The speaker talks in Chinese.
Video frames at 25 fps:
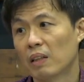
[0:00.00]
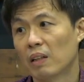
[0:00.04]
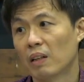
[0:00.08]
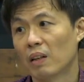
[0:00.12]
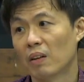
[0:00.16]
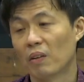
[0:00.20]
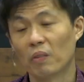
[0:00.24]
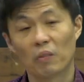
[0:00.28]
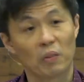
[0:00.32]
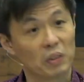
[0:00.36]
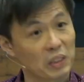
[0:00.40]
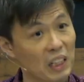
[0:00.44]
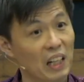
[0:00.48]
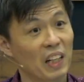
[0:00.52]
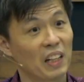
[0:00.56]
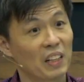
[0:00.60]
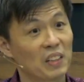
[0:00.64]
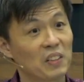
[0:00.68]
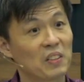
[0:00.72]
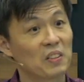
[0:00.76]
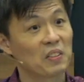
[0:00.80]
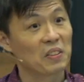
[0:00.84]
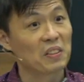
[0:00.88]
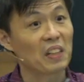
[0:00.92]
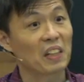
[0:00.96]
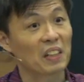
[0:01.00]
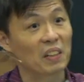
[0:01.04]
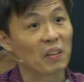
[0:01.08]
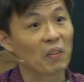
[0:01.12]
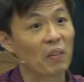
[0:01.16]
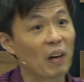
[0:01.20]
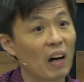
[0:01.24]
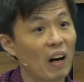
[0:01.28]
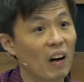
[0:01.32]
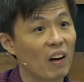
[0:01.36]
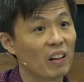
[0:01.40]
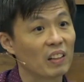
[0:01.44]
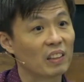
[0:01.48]
呃，我讲很实在的
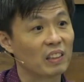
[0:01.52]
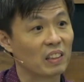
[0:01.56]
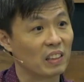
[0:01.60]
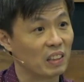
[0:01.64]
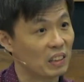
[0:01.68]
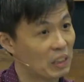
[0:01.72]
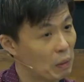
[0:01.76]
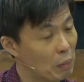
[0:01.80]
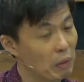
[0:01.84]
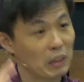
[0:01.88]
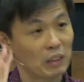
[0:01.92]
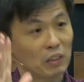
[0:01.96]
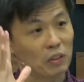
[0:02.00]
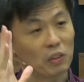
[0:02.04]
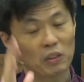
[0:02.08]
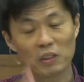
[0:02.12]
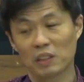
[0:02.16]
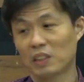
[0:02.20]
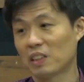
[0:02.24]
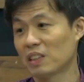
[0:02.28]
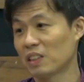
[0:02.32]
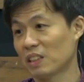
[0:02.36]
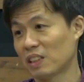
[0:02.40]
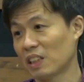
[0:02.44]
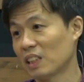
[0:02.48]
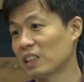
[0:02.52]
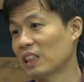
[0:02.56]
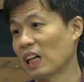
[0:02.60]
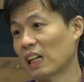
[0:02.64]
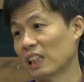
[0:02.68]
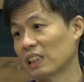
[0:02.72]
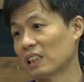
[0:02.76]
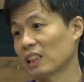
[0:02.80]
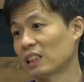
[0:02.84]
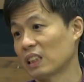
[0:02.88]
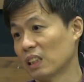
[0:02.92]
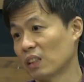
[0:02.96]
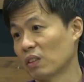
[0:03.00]
话啊，你们去设
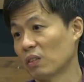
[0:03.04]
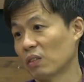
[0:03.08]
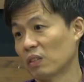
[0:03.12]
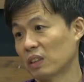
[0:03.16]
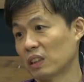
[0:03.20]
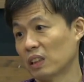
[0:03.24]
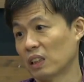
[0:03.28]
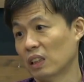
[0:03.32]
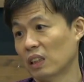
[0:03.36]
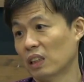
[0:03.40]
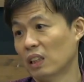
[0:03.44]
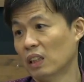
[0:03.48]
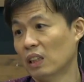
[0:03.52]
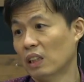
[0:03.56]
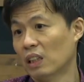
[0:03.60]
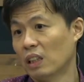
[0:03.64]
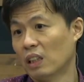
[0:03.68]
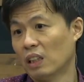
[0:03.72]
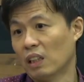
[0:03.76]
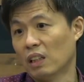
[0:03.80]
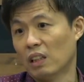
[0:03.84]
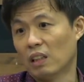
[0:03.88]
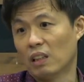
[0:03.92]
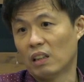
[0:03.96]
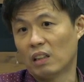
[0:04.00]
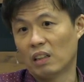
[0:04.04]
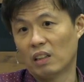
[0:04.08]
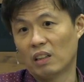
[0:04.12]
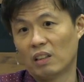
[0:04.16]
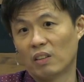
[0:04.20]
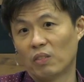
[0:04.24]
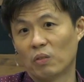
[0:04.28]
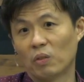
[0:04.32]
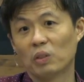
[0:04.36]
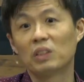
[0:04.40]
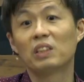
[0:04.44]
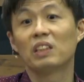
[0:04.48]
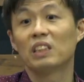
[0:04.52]
想这些东西，呃，
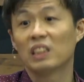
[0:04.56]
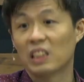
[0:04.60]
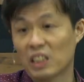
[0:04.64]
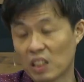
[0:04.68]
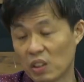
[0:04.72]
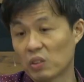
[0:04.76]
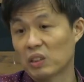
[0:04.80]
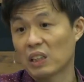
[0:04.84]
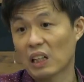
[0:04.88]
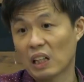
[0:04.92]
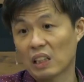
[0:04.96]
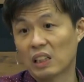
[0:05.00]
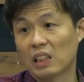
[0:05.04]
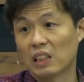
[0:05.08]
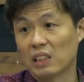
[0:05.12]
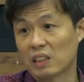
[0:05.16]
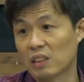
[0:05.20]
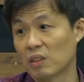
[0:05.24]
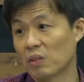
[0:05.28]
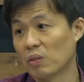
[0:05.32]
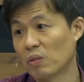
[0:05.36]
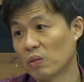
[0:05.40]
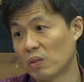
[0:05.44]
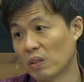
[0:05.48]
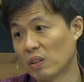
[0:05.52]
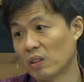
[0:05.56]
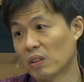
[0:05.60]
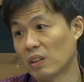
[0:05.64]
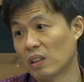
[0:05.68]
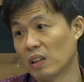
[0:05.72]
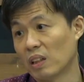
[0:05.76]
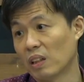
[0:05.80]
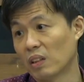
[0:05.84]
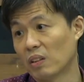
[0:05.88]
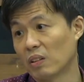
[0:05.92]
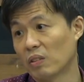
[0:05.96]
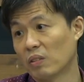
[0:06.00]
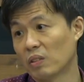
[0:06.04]
我自己也有家庭生活
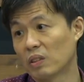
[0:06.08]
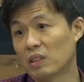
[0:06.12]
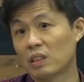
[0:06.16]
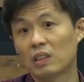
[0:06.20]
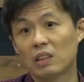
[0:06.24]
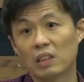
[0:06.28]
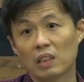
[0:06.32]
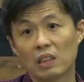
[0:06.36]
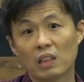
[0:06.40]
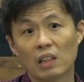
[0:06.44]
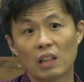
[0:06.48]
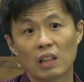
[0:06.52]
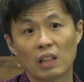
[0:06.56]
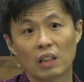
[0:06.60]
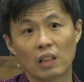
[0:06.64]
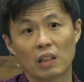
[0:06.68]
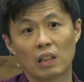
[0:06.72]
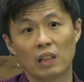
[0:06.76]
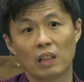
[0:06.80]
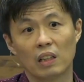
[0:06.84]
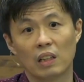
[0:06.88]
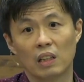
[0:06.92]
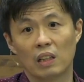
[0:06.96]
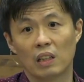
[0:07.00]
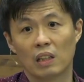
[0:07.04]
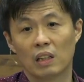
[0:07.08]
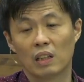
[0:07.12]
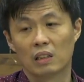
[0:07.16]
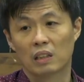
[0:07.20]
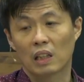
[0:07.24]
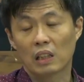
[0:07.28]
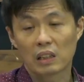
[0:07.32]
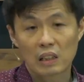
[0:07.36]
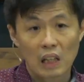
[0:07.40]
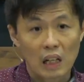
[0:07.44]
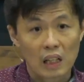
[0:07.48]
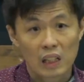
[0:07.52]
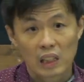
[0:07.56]
啊，我自己也
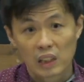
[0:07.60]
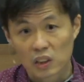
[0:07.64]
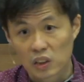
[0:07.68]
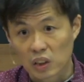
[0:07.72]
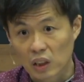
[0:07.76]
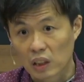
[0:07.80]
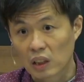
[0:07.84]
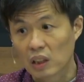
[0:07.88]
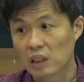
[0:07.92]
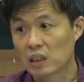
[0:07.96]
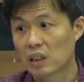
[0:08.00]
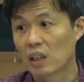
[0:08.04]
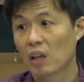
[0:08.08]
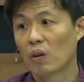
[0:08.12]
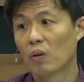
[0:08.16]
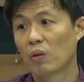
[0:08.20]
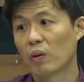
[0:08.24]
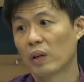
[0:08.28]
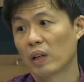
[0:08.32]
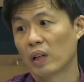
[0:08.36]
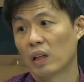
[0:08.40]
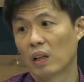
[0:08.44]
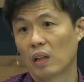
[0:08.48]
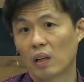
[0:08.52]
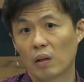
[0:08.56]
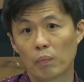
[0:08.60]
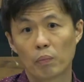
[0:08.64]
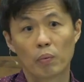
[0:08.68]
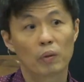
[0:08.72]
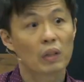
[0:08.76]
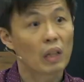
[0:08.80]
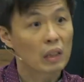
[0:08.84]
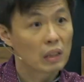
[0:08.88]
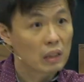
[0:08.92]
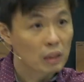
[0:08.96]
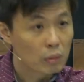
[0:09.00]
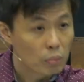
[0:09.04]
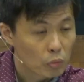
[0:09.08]
在带领整个教会啊，不
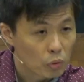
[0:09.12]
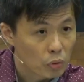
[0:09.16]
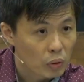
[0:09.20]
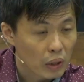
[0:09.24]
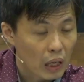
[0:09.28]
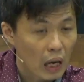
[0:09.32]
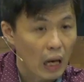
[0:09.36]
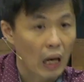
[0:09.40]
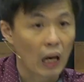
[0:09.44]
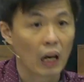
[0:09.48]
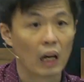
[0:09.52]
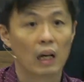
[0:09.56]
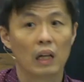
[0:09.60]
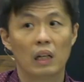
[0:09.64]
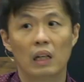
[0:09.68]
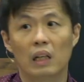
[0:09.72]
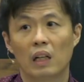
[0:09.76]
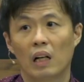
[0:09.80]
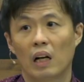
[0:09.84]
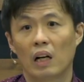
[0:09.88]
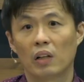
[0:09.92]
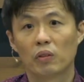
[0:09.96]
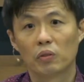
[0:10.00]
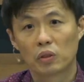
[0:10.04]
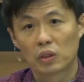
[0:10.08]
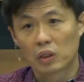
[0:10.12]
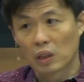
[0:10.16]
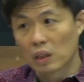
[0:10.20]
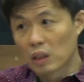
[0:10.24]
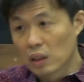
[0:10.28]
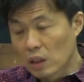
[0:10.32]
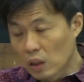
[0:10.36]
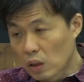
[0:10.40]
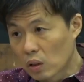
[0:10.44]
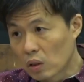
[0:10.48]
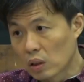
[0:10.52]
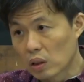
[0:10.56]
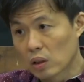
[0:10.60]
但是牧养，还有整个